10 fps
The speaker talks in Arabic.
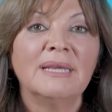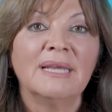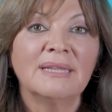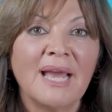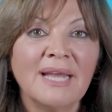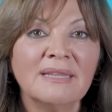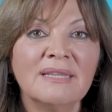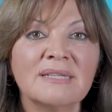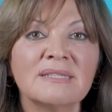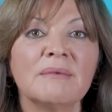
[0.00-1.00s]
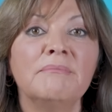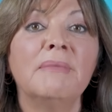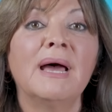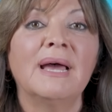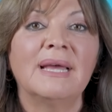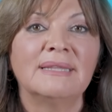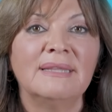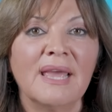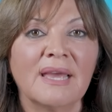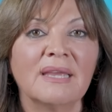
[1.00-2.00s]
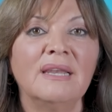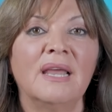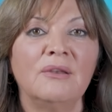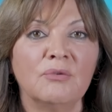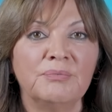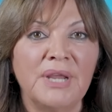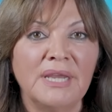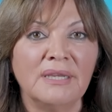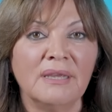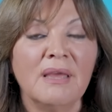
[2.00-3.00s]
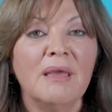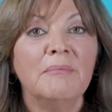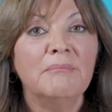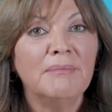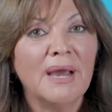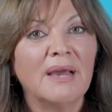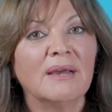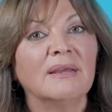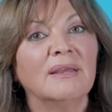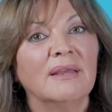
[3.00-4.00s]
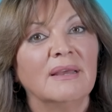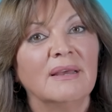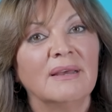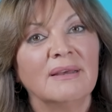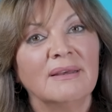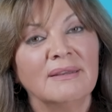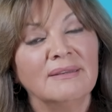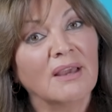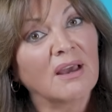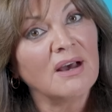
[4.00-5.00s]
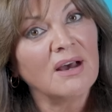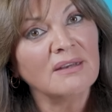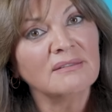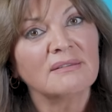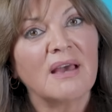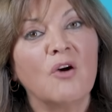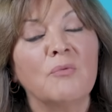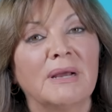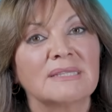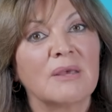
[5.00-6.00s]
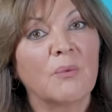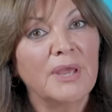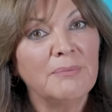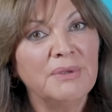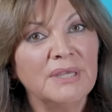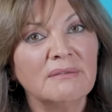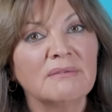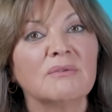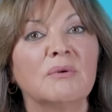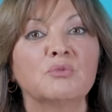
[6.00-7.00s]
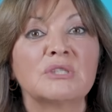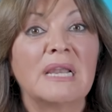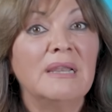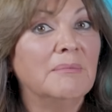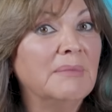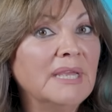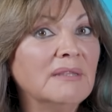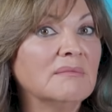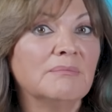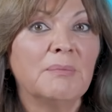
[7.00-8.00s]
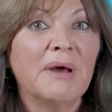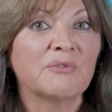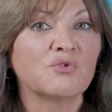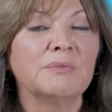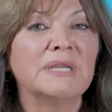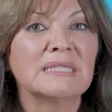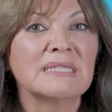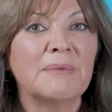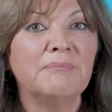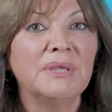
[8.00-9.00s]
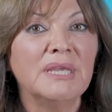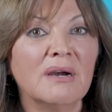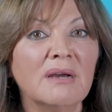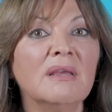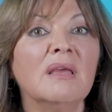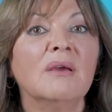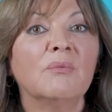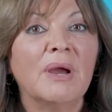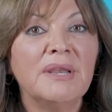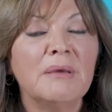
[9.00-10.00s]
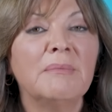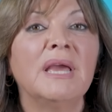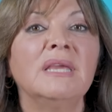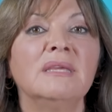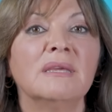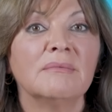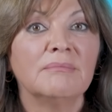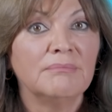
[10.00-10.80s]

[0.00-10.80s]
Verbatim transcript: يتحدث مع الداخل اللبناني مع آه، نقاط أو مع ثوابت مسلمات ما بعرف شو بدنا نسميها وإنما هي